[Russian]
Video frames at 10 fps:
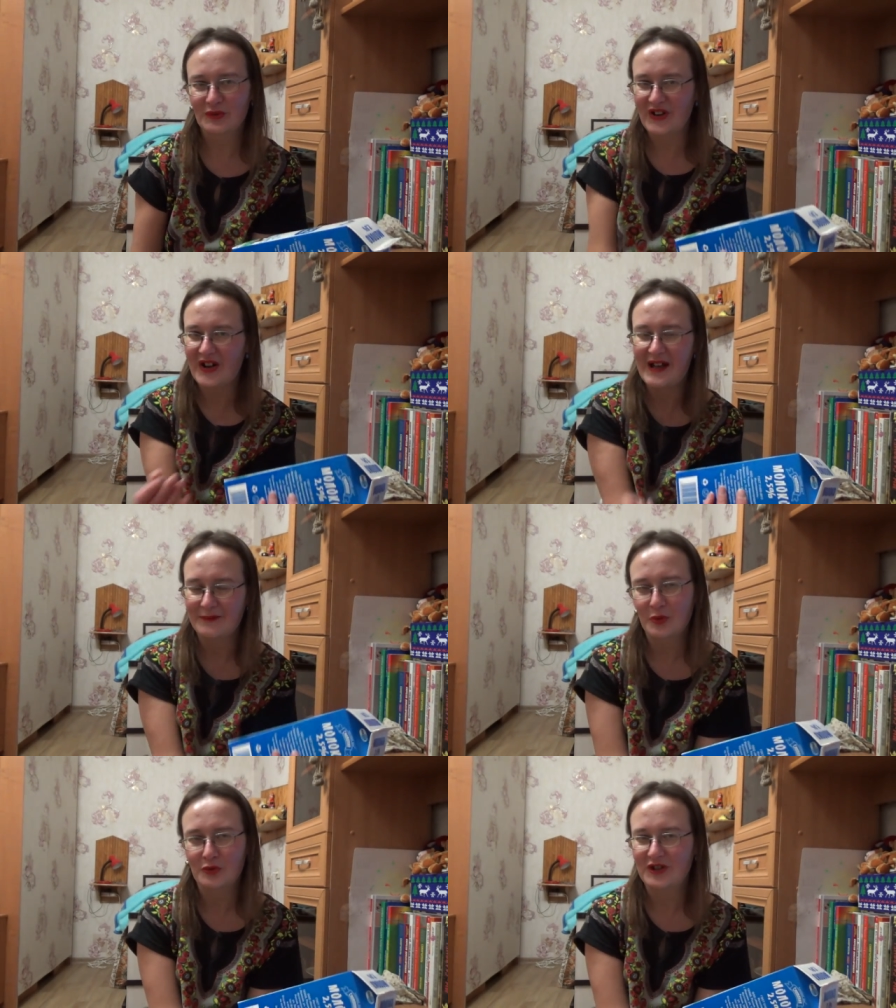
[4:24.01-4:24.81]
Ну
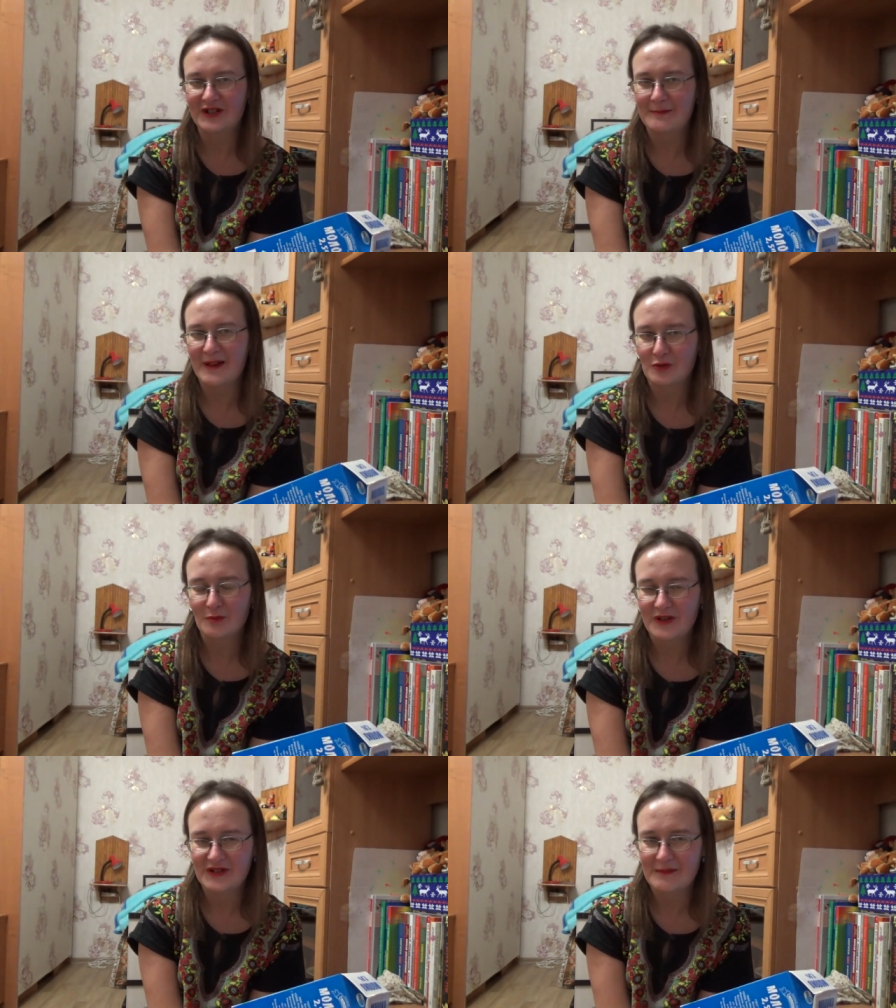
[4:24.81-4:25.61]
такая, то 35
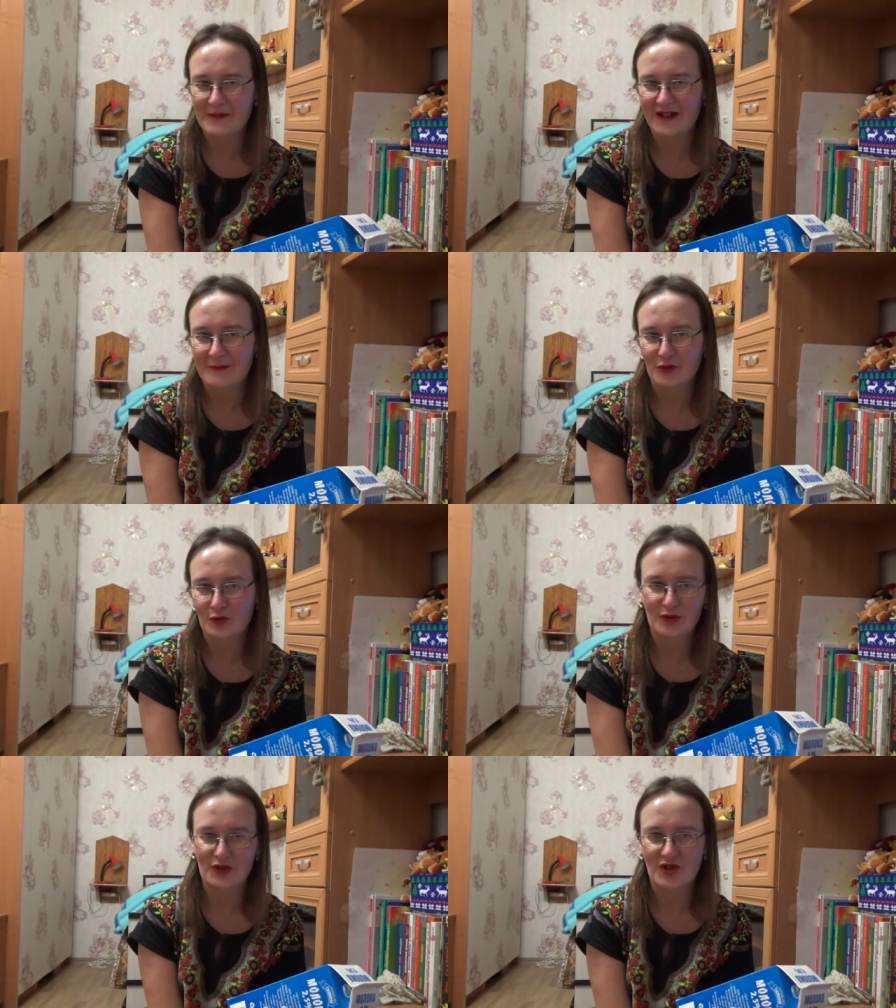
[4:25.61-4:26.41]
рублей с копейками,
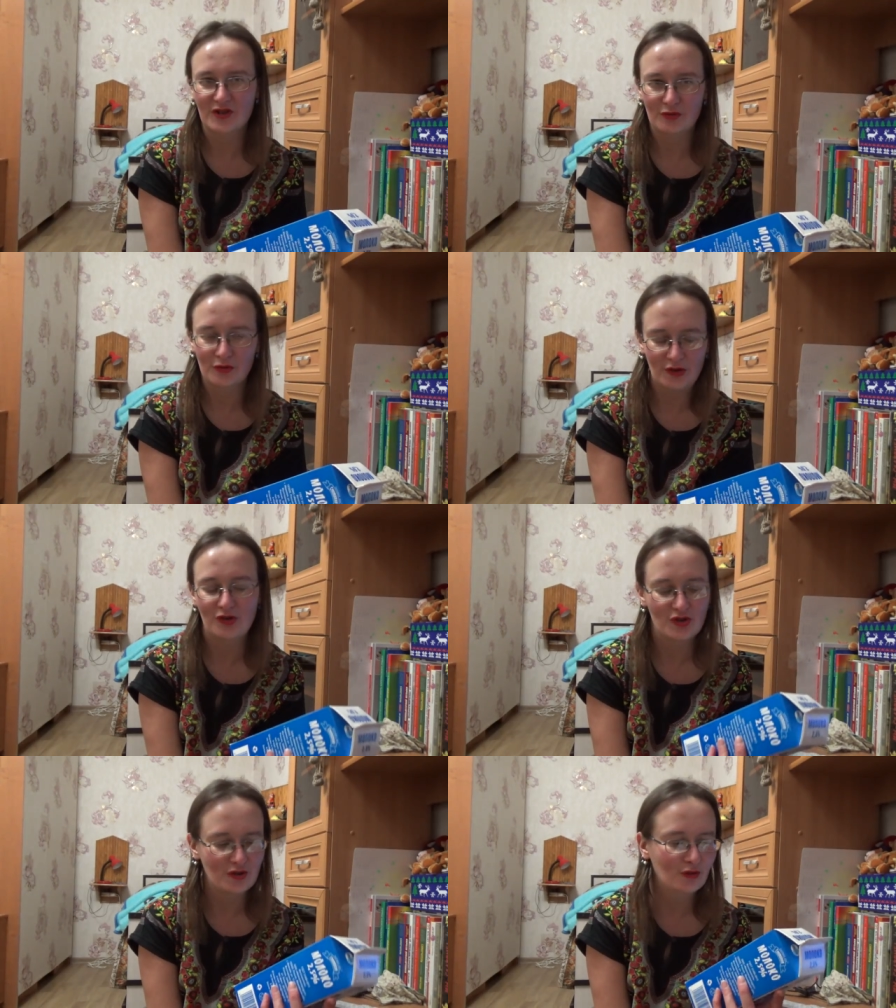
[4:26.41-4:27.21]
то 36, то
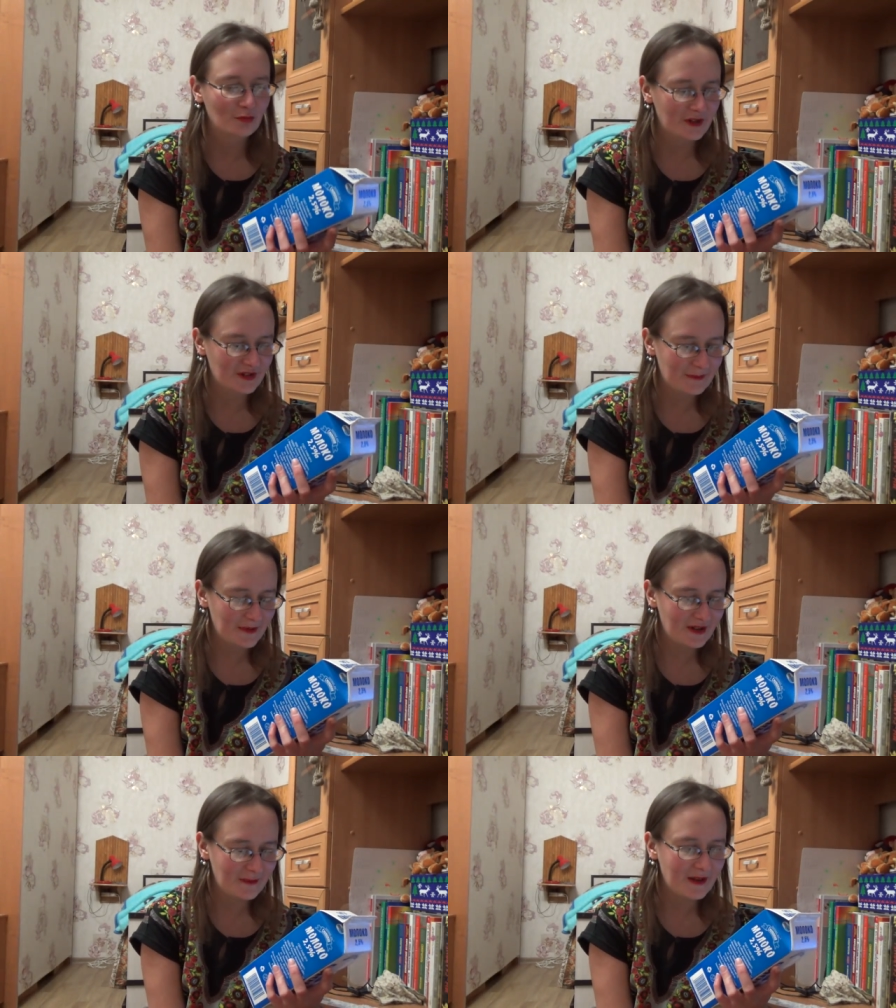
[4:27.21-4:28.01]
34 рубля с
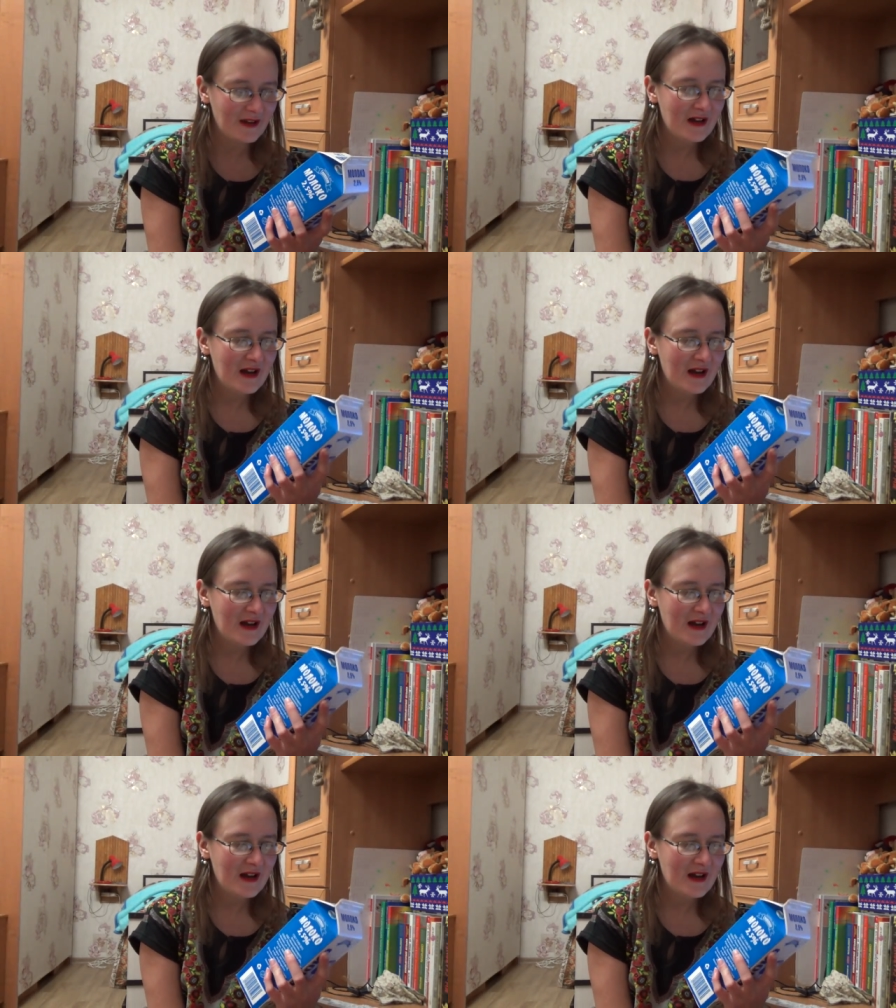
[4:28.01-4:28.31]
копейками.